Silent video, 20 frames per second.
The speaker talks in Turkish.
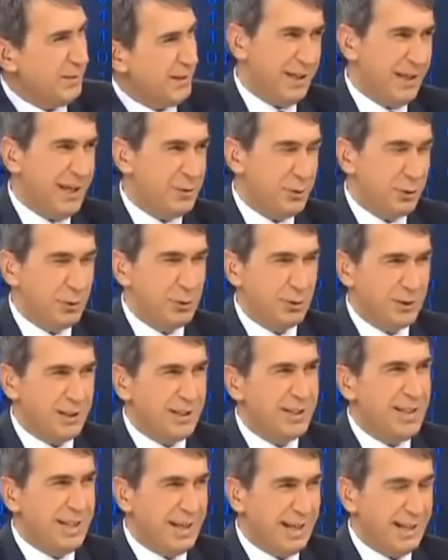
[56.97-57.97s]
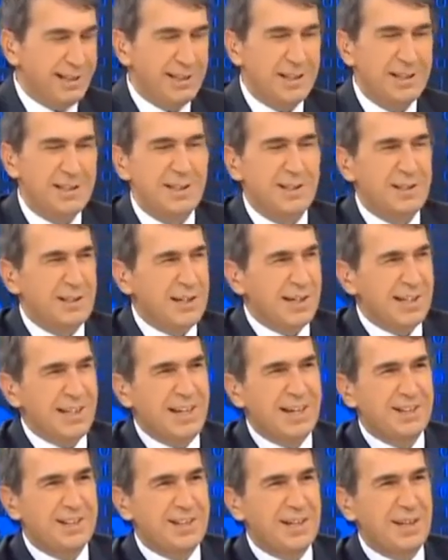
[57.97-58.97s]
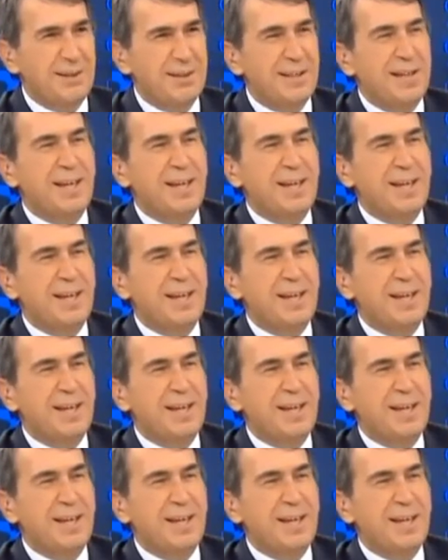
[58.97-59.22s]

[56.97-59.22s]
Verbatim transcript: bazı fotoğrafları çıkararak gösteriyor.